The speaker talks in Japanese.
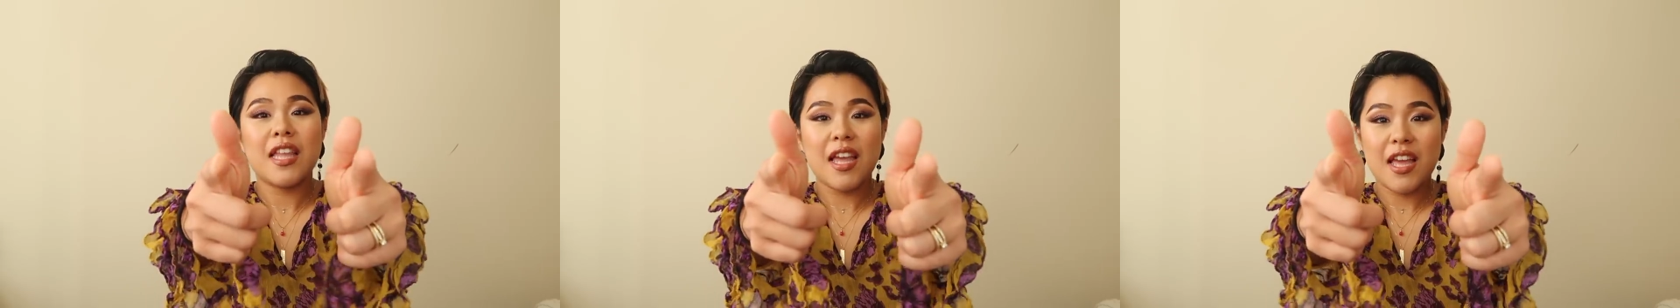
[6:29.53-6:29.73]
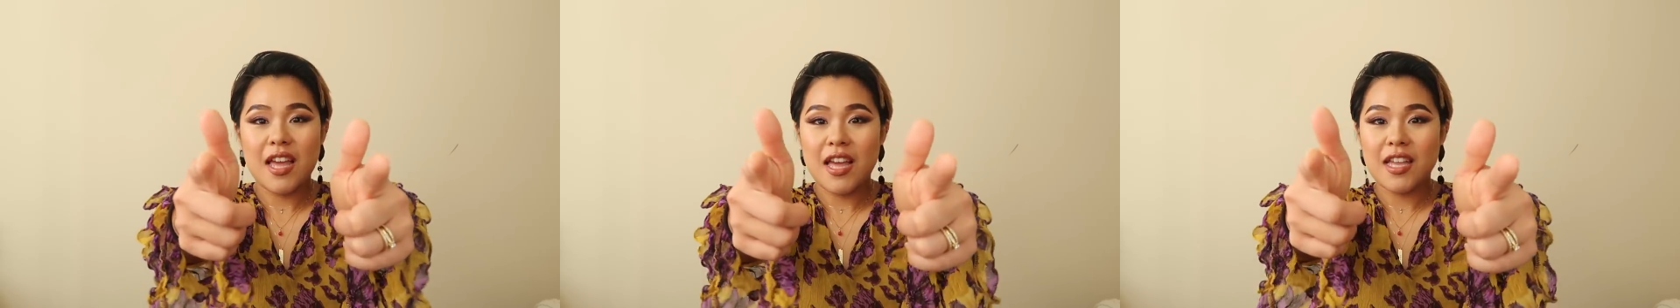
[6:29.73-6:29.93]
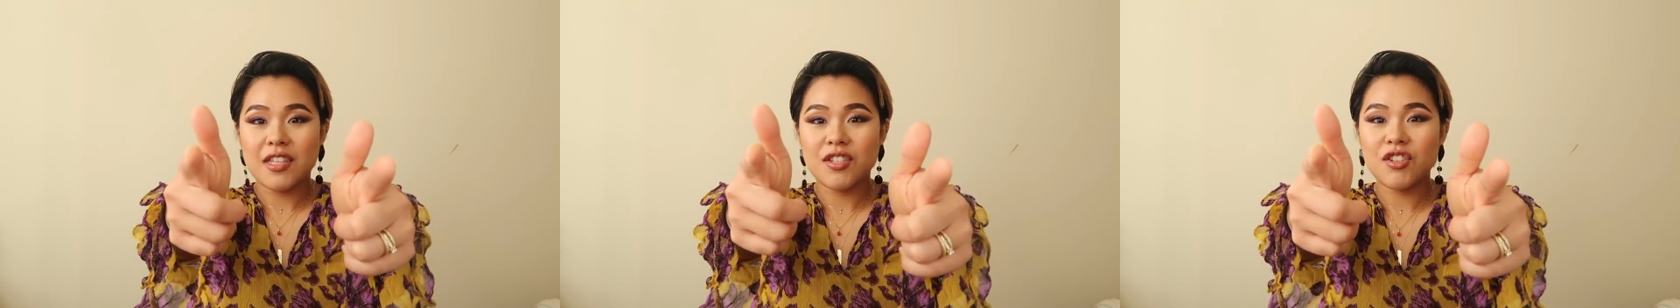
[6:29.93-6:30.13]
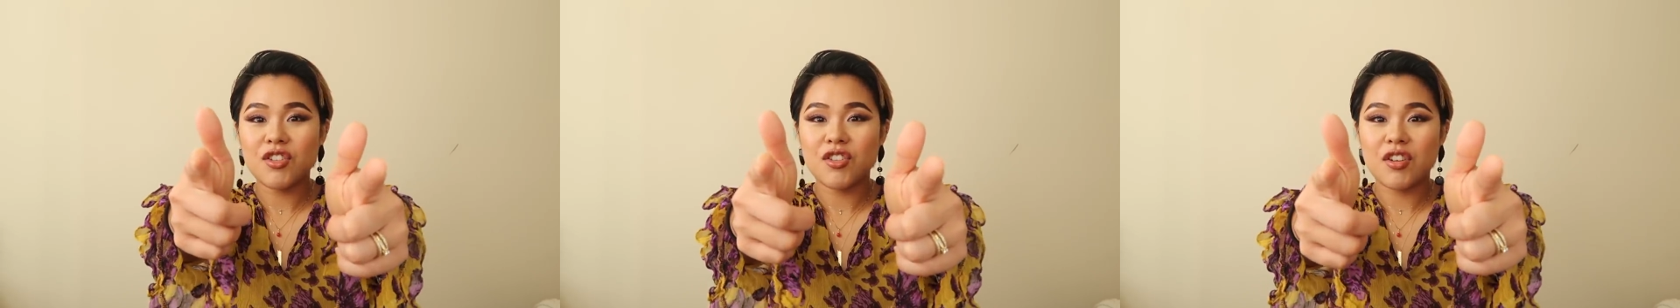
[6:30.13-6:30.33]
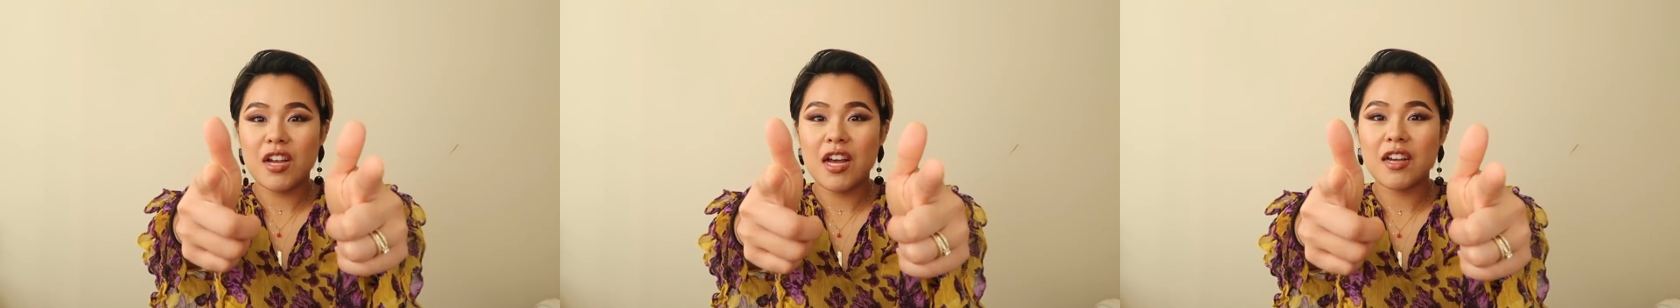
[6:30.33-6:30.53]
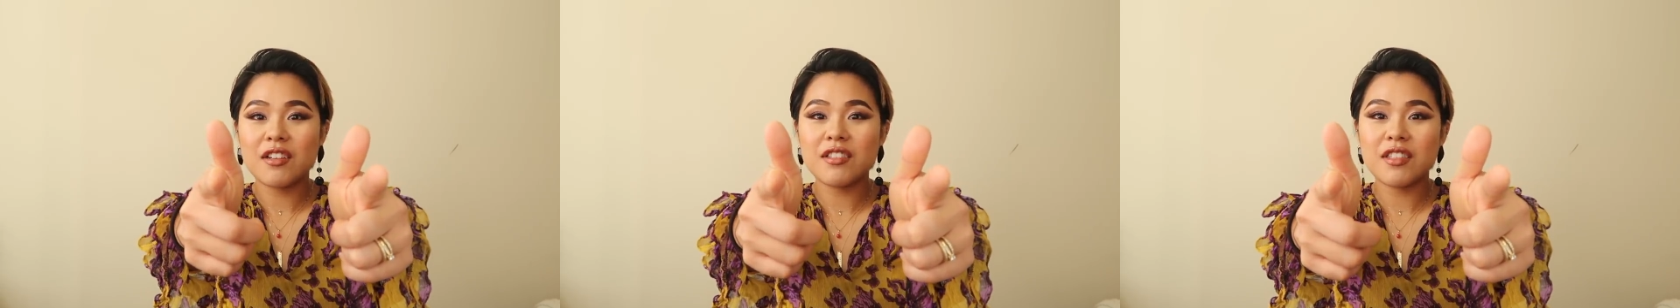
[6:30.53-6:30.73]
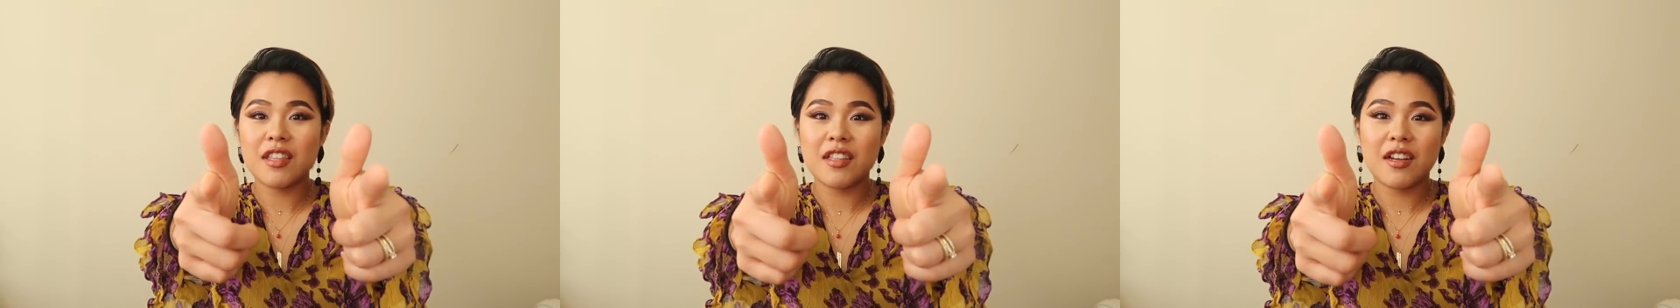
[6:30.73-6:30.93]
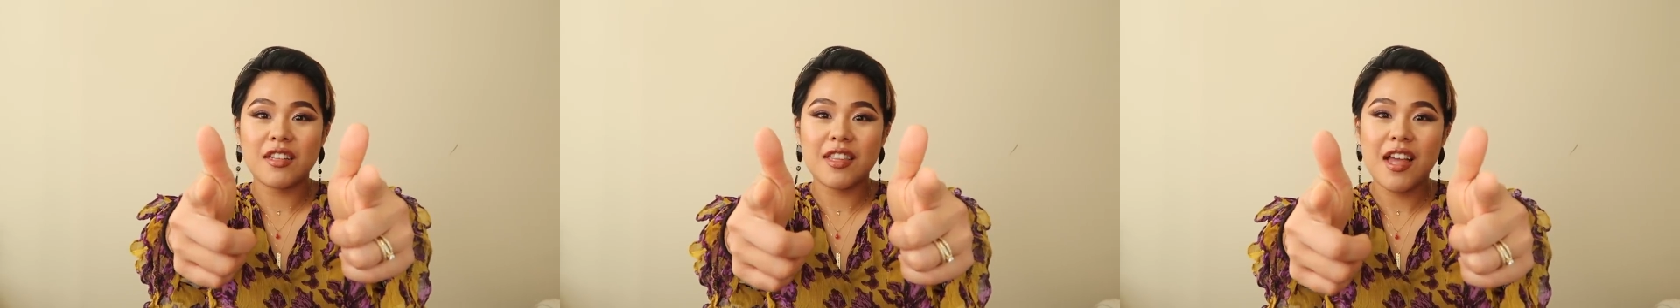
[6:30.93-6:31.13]
てちょっと勘ぐって
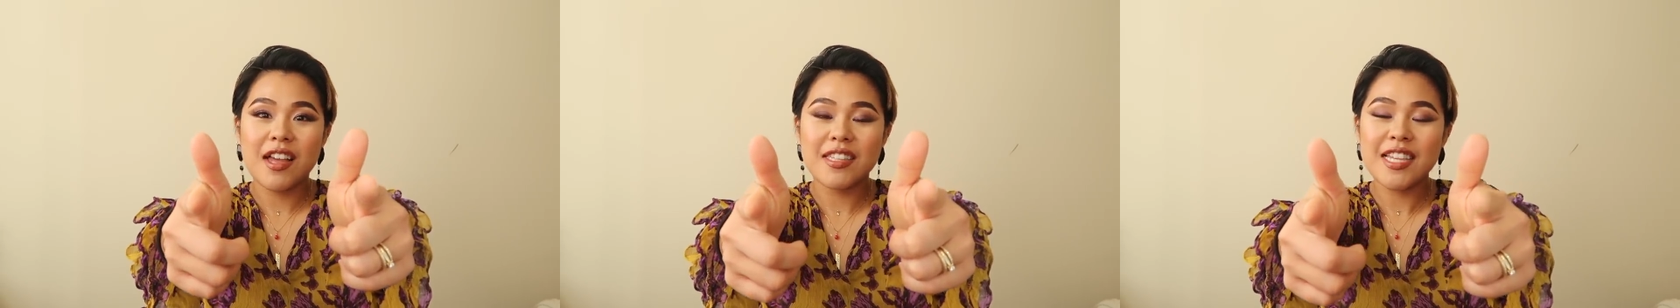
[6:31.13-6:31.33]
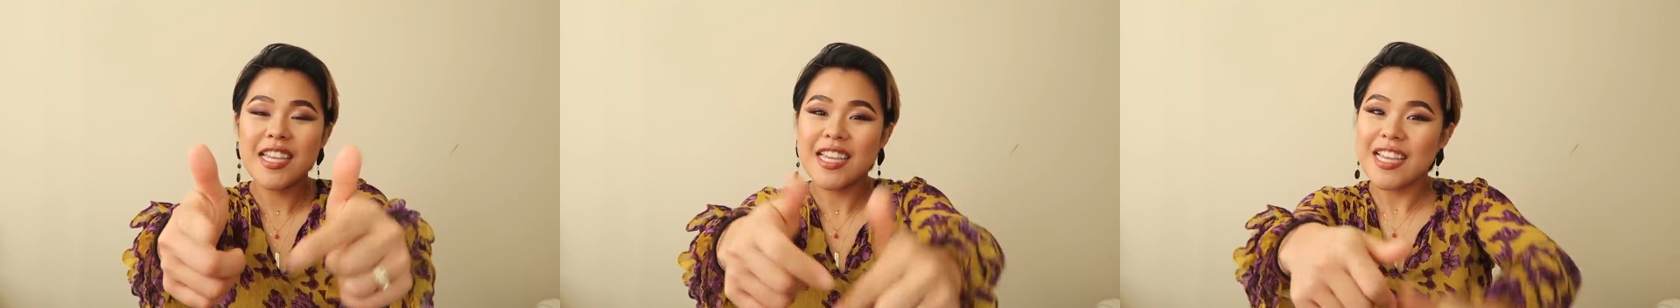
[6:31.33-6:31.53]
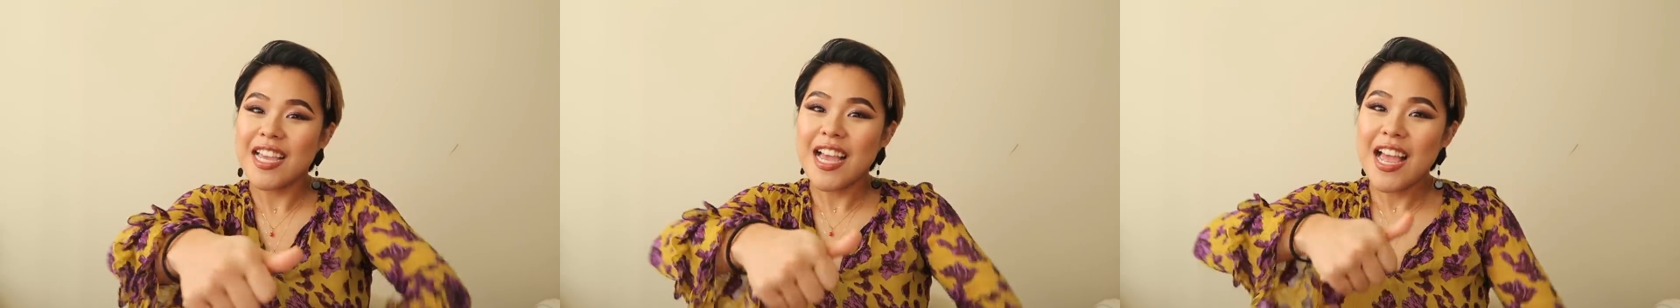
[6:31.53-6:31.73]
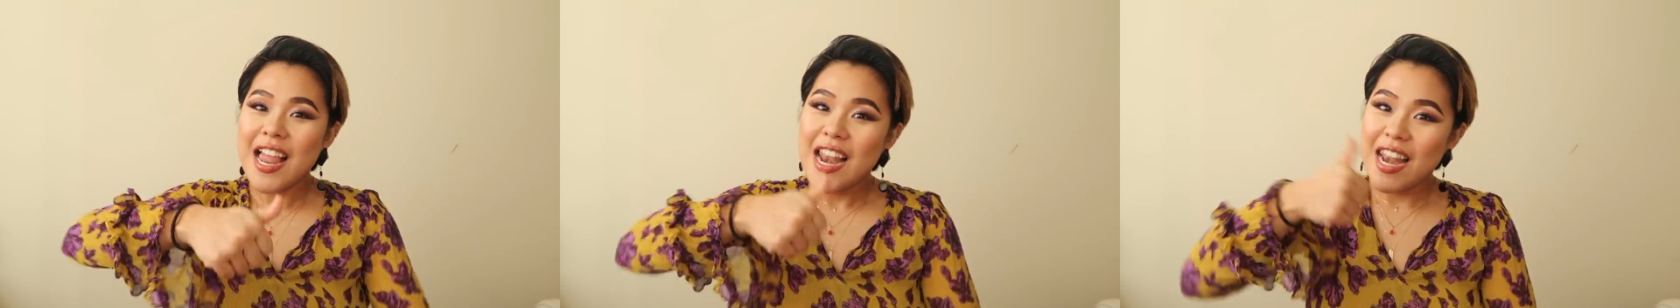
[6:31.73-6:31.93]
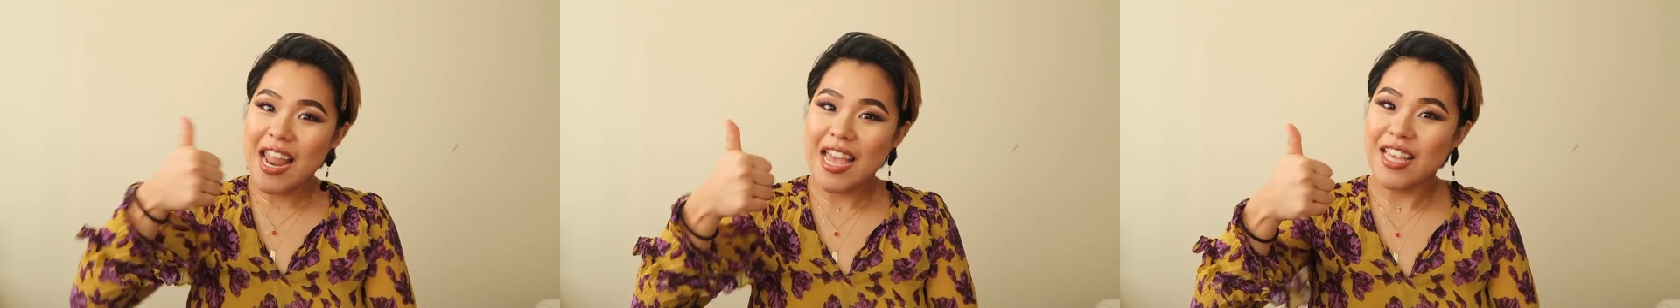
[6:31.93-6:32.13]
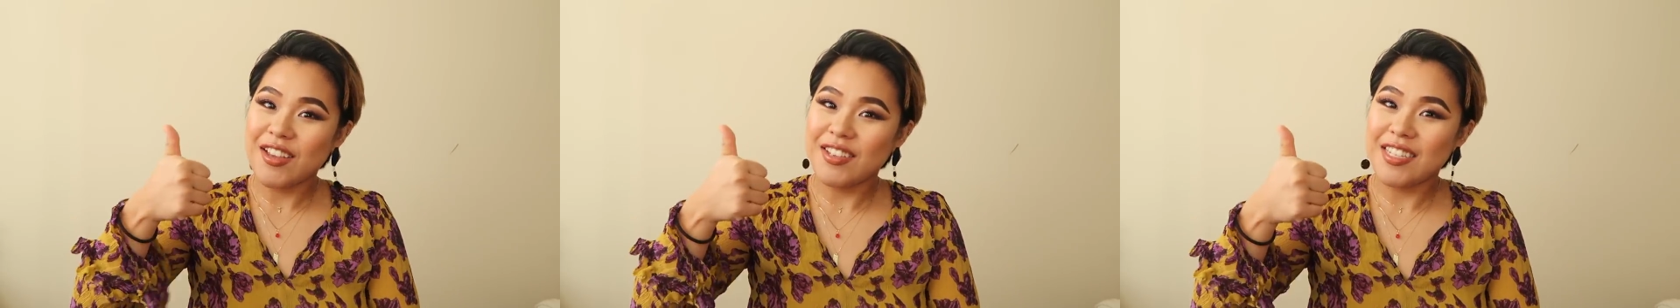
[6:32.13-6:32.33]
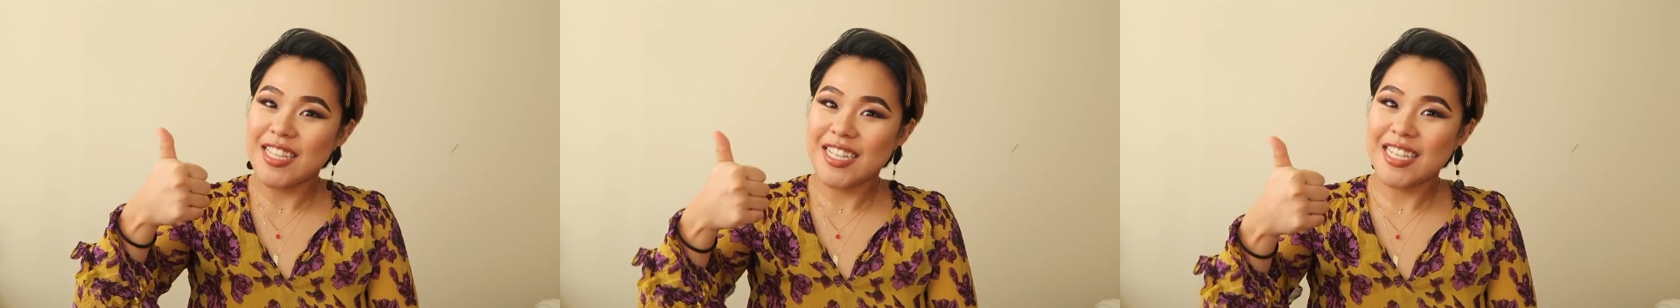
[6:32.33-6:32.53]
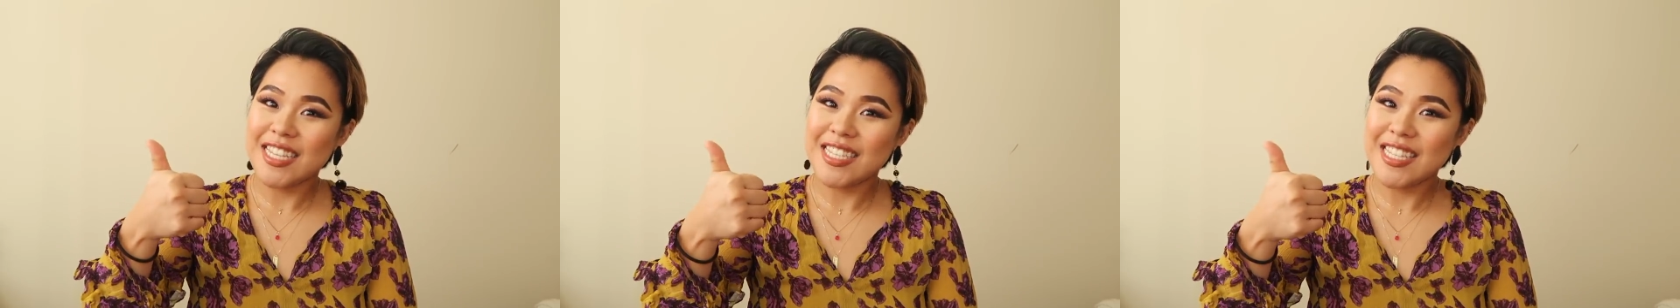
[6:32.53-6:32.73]
た方ぜひ LIKE をして
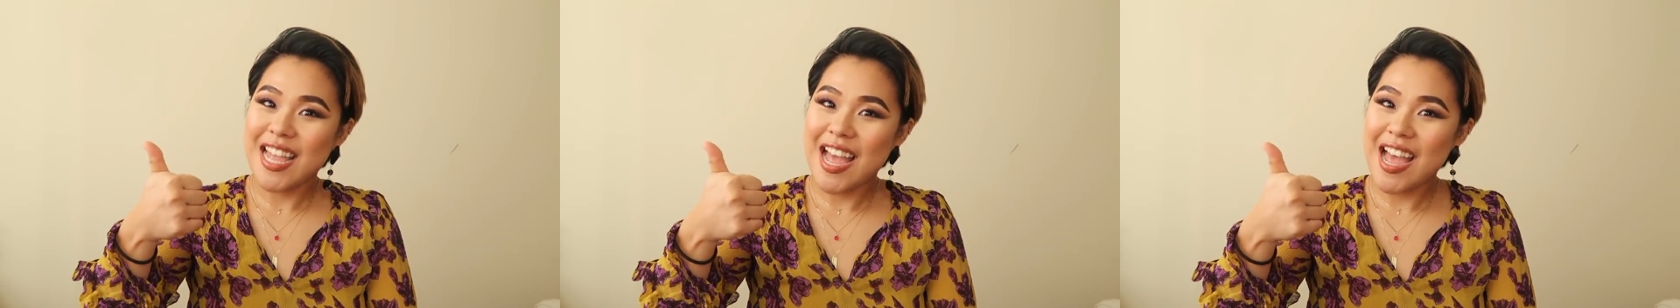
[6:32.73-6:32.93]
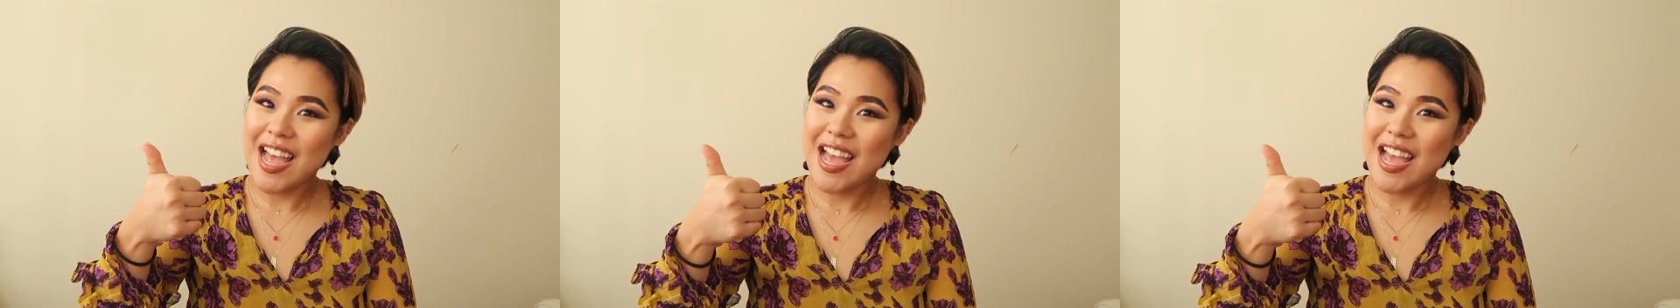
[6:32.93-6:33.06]
くださ